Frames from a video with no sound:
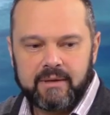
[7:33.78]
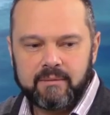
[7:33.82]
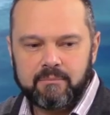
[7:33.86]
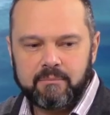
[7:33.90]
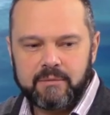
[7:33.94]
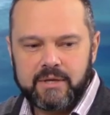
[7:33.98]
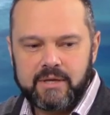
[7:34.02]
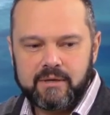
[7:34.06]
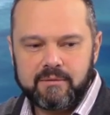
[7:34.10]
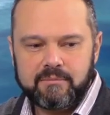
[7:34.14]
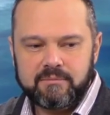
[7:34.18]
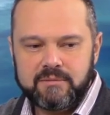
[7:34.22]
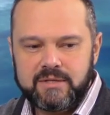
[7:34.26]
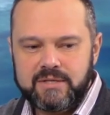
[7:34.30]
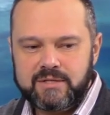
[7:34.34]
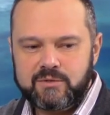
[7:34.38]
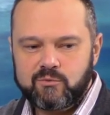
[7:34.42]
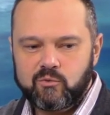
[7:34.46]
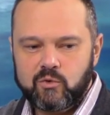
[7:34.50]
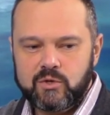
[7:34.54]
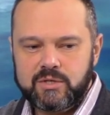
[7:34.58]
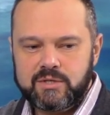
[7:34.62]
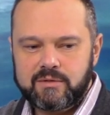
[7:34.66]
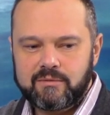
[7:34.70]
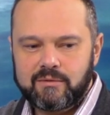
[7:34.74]
мне не
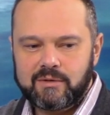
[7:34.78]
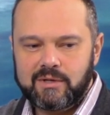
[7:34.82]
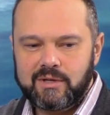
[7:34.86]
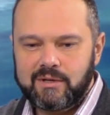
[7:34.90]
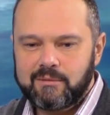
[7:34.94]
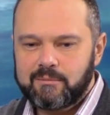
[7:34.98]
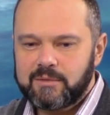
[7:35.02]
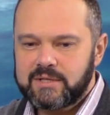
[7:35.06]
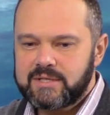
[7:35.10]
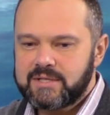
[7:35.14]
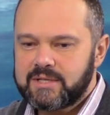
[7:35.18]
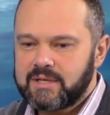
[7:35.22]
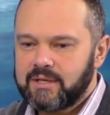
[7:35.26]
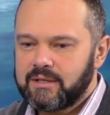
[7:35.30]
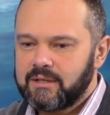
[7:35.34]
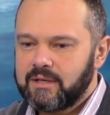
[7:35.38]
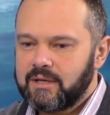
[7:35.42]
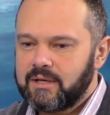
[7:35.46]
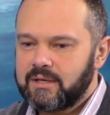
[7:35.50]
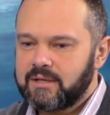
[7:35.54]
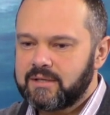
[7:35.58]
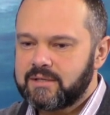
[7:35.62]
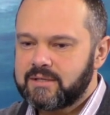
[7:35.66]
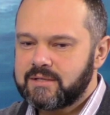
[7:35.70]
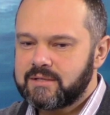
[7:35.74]

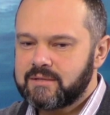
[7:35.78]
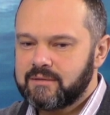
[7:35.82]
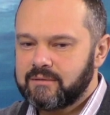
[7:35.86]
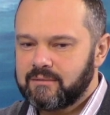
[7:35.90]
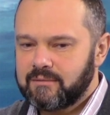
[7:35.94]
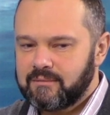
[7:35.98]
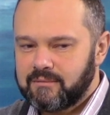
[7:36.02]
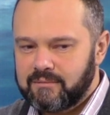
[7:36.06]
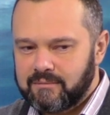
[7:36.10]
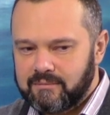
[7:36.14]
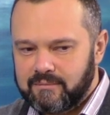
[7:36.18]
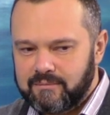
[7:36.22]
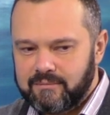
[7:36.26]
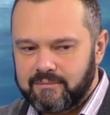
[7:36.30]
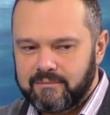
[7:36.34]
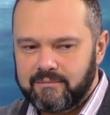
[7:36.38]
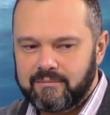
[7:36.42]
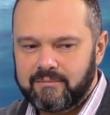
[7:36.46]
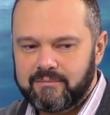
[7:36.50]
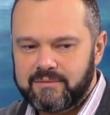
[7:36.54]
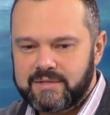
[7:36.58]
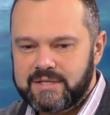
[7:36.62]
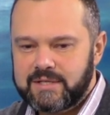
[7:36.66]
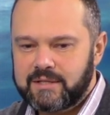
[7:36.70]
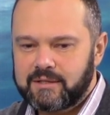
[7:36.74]
эмоциональность,
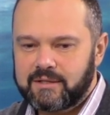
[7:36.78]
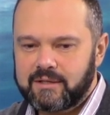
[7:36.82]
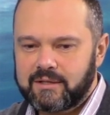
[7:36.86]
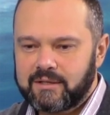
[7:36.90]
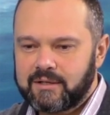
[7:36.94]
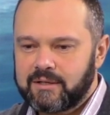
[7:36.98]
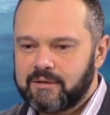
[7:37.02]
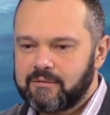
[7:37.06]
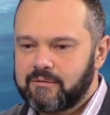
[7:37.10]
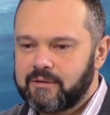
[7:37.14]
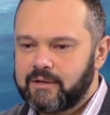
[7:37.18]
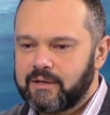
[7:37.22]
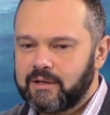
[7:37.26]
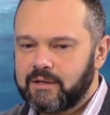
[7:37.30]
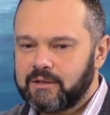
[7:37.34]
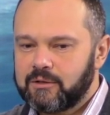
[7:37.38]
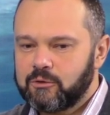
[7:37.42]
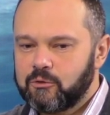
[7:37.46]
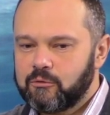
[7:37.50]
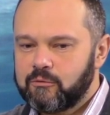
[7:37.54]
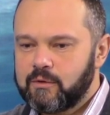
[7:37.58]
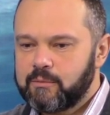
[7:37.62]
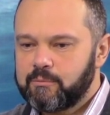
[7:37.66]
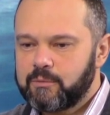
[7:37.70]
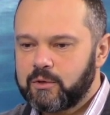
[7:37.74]
все так говорят,
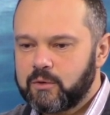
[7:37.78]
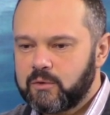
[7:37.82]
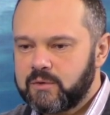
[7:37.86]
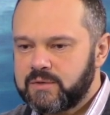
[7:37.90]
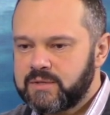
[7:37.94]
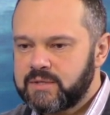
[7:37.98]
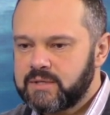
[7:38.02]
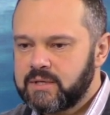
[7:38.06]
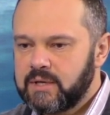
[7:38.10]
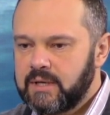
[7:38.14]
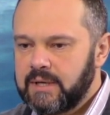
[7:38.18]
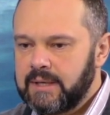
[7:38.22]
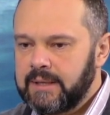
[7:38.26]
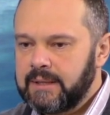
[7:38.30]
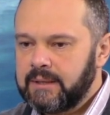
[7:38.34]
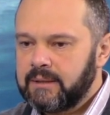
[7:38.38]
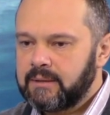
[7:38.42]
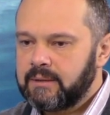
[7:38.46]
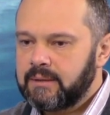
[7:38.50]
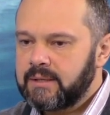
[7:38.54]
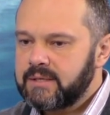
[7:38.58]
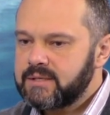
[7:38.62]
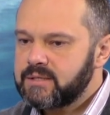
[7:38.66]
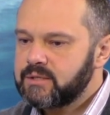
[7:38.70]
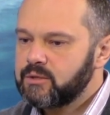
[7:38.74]
но вопрос
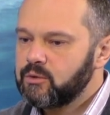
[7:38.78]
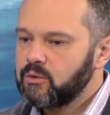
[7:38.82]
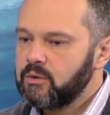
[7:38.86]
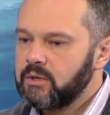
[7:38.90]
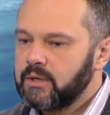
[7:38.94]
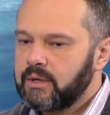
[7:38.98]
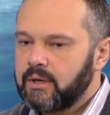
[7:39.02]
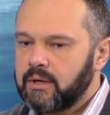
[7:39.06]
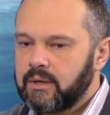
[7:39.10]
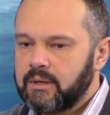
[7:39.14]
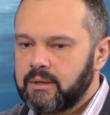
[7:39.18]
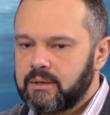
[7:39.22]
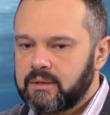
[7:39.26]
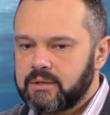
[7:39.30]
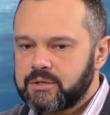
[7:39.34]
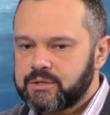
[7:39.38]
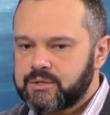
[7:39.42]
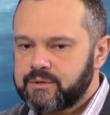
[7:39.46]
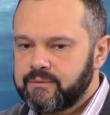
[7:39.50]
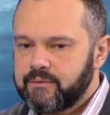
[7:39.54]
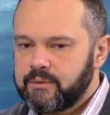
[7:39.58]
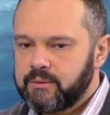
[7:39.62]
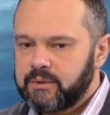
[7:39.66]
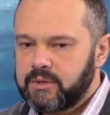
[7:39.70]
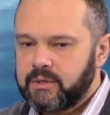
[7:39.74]
настолько
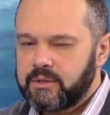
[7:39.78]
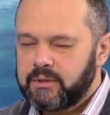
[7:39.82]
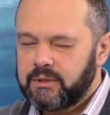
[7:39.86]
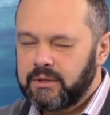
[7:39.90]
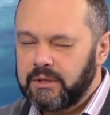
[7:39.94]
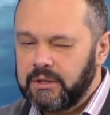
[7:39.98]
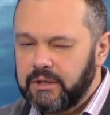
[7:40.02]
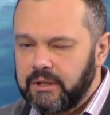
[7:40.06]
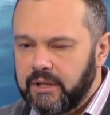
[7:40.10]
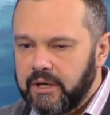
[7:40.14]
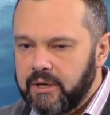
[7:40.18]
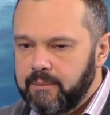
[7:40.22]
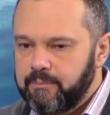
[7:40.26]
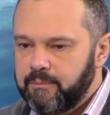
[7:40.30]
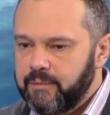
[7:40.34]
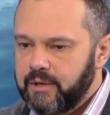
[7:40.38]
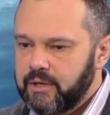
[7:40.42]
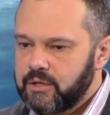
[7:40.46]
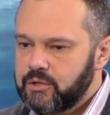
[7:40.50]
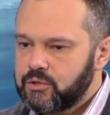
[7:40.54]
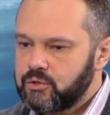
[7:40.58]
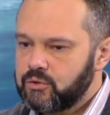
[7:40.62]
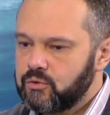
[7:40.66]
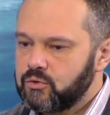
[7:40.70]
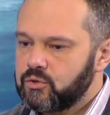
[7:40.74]
живет
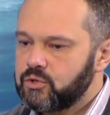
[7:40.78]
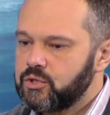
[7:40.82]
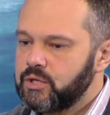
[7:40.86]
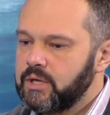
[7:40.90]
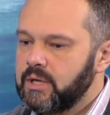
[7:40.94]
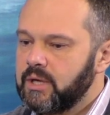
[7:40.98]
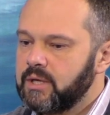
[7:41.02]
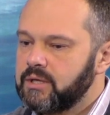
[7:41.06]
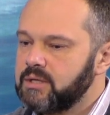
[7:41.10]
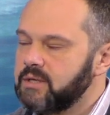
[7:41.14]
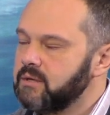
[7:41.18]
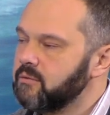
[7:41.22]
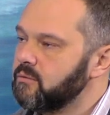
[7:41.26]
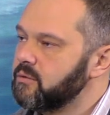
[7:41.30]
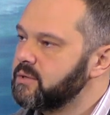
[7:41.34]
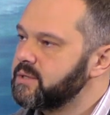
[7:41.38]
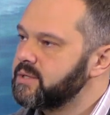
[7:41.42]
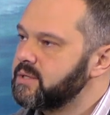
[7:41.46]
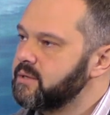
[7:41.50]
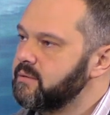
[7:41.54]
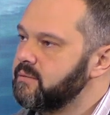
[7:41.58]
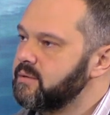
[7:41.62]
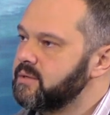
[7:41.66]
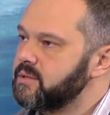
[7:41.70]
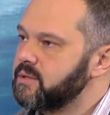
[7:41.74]
трепещущ, и от него
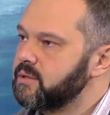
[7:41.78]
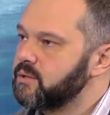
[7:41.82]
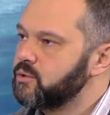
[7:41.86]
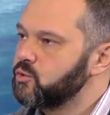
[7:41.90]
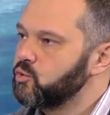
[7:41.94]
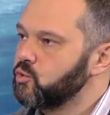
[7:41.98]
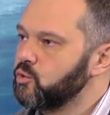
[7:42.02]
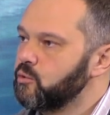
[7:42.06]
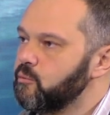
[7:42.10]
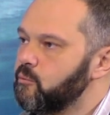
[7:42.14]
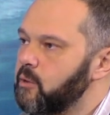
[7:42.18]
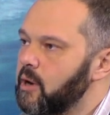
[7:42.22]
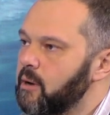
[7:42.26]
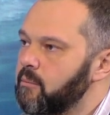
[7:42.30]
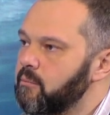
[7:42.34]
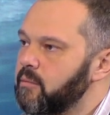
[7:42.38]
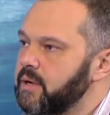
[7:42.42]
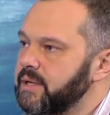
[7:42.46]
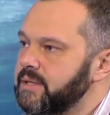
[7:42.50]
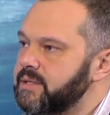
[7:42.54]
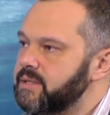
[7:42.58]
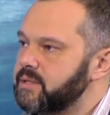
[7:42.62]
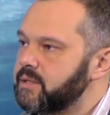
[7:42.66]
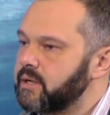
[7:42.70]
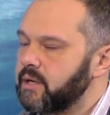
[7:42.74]
зависит судьба,
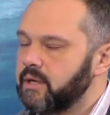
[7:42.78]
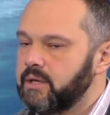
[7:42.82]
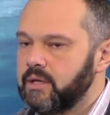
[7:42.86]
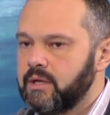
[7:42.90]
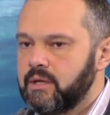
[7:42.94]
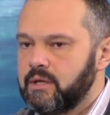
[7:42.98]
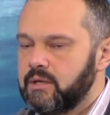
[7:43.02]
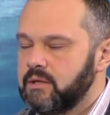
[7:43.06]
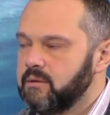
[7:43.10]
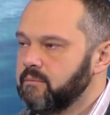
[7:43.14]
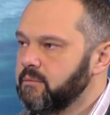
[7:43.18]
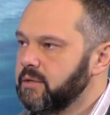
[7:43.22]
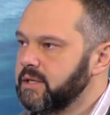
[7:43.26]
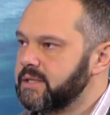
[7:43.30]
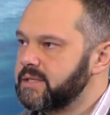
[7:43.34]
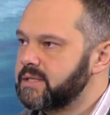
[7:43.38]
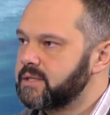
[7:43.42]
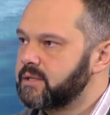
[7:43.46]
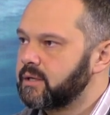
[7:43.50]
быть в стране и не быть в